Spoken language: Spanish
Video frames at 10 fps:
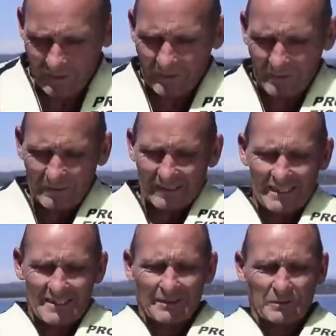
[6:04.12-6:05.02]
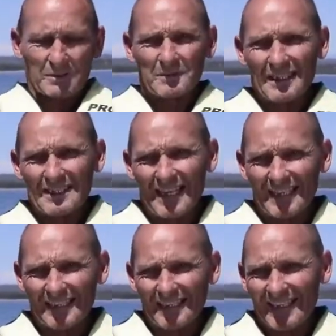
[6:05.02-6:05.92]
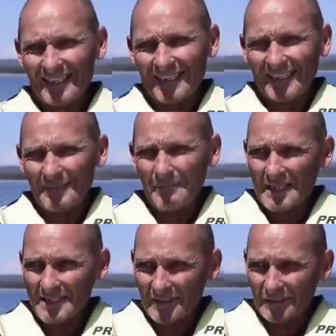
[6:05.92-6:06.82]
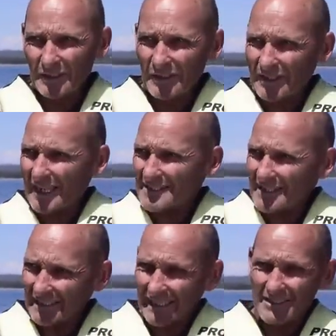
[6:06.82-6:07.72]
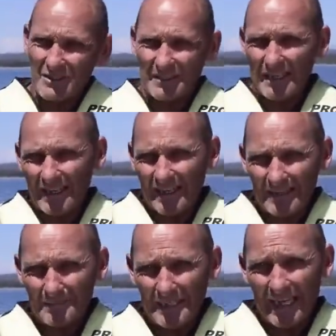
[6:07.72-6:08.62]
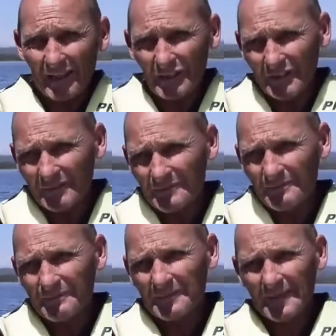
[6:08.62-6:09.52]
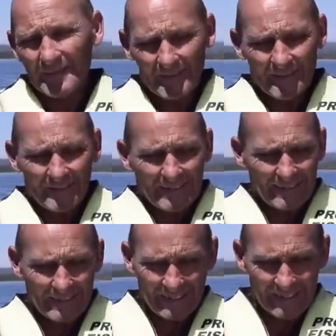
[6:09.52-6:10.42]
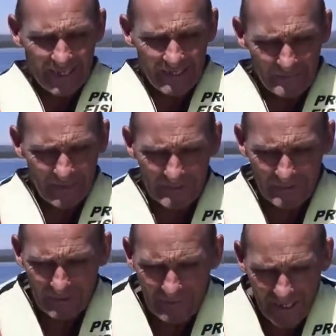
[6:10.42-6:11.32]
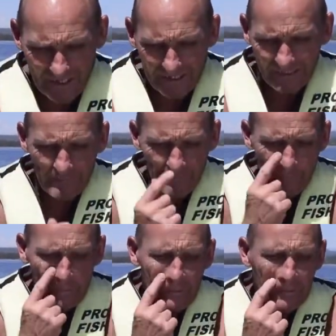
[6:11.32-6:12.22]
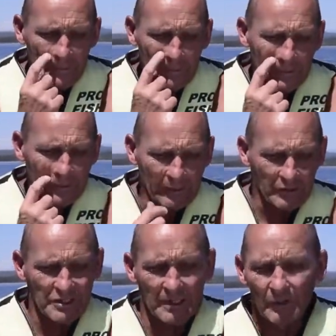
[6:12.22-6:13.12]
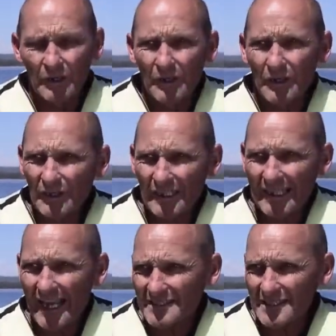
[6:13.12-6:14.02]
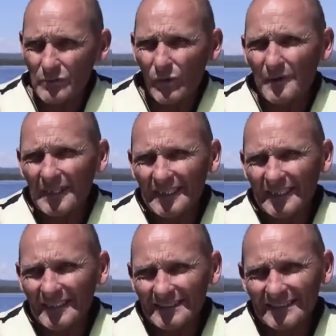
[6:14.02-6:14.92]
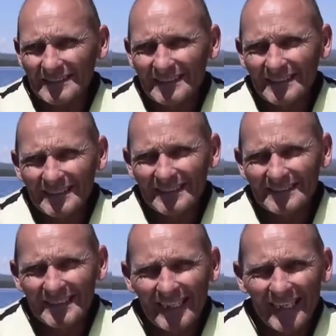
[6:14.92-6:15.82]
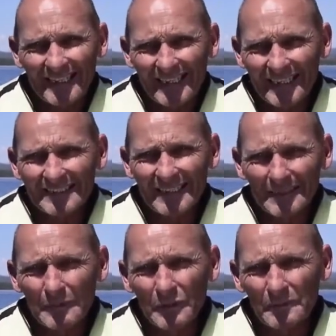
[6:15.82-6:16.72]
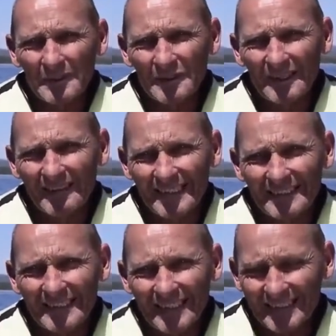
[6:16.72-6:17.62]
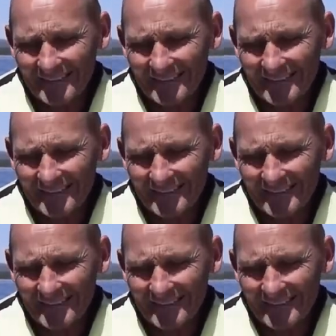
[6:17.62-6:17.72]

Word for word: como te decía tuvimos que salir pasándolo casi en dirección al mirador y desde ahí emprendimos el viaje que nos llevó casi nueve días llegar hasta el monumento a la bandera